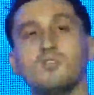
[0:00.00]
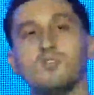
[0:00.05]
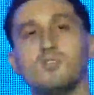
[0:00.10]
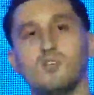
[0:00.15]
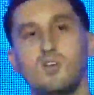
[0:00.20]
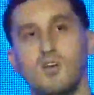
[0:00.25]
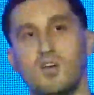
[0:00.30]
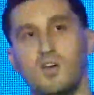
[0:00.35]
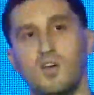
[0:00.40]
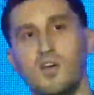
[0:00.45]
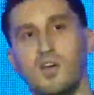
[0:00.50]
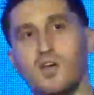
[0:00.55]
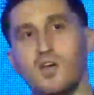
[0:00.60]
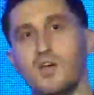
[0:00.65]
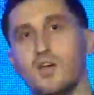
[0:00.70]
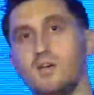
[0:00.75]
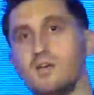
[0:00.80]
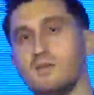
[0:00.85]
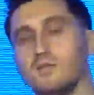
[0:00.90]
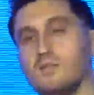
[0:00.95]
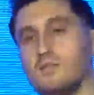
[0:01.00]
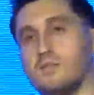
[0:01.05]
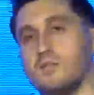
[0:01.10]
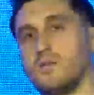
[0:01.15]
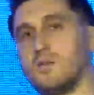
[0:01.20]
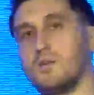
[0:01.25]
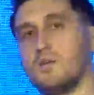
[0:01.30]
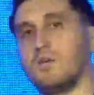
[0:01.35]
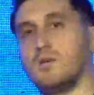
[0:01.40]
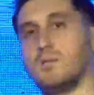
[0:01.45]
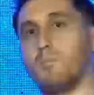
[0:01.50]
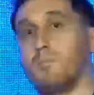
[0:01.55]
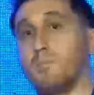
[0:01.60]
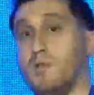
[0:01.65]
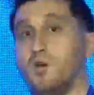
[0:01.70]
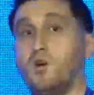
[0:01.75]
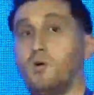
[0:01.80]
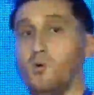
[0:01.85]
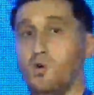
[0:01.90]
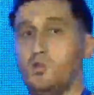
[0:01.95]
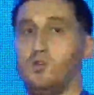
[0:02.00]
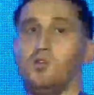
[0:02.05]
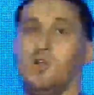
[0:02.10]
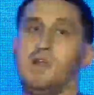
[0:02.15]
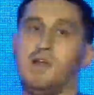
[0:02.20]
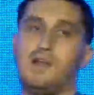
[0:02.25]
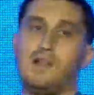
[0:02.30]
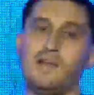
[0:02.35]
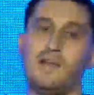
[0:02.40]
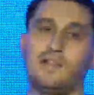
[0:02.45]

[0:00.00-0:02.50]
Eh, pero bueno, la, la,